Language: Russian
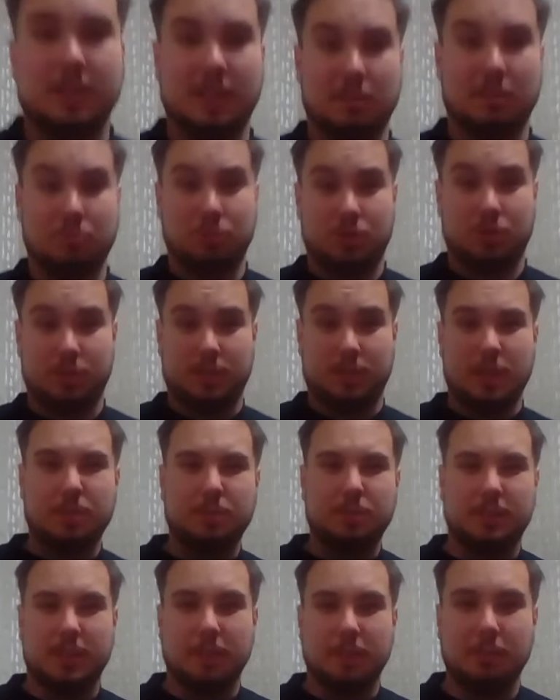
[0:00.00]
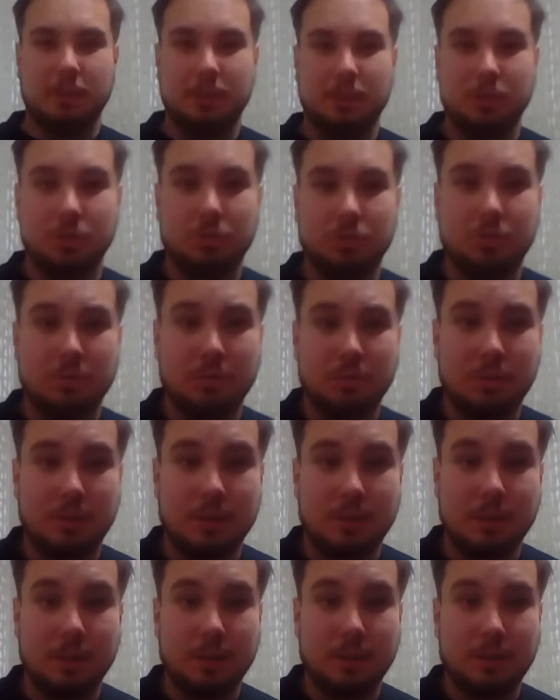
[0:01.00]
К тому же, сами заметьте, что
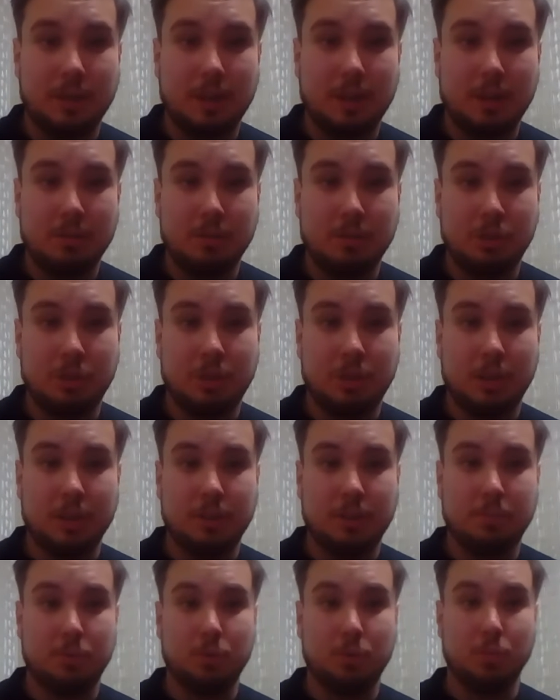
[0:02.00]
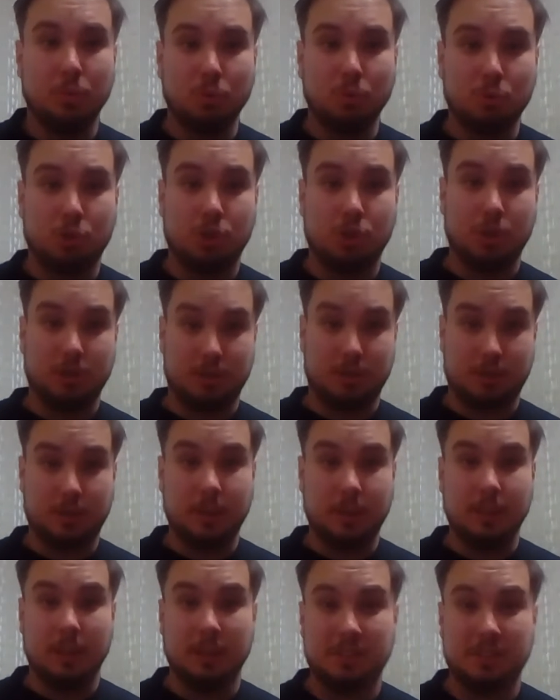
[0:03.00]
этот сериал считается причем лучше
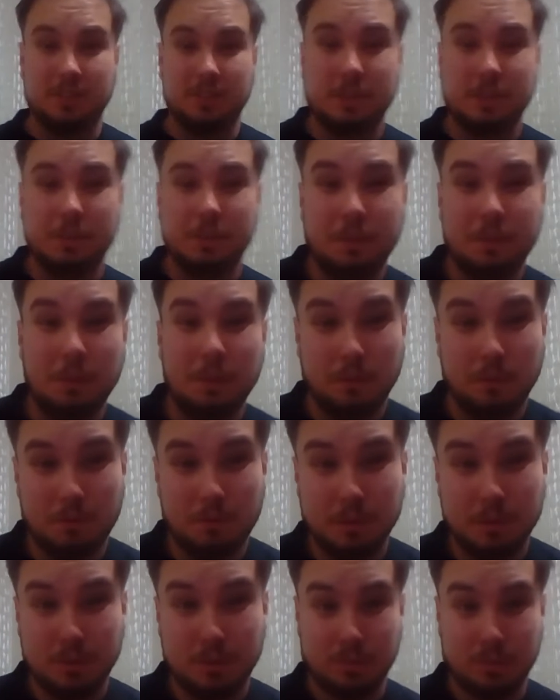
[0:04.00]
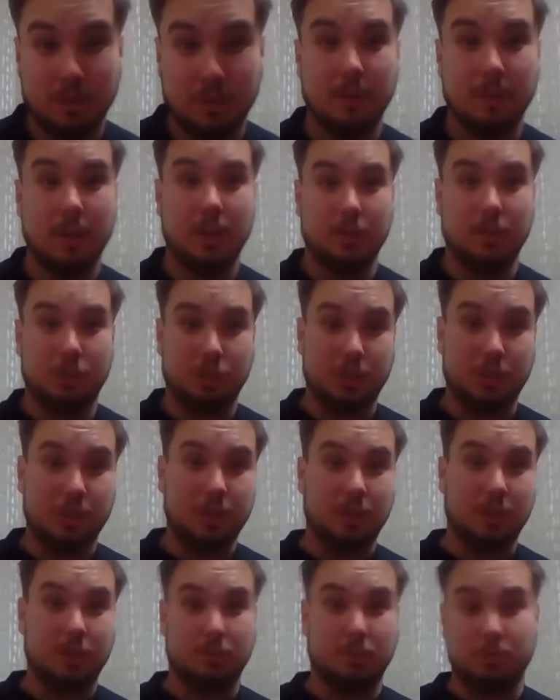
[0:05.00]
среди российских фильмов, по сути говоря. Это
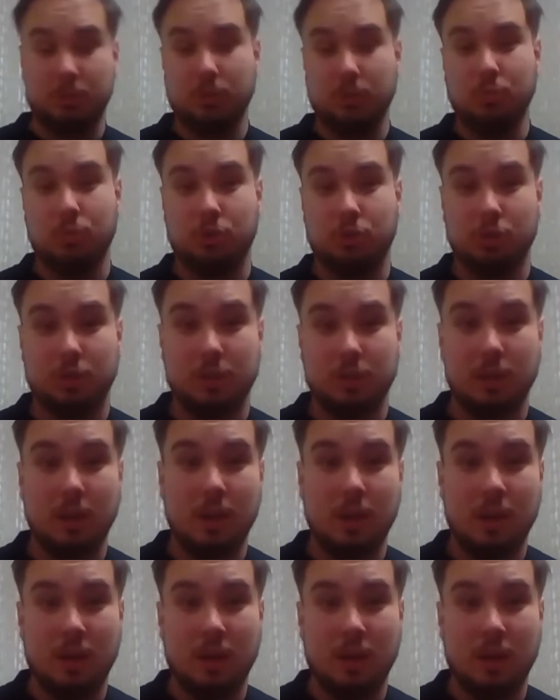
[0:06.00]
считается одним из лучших.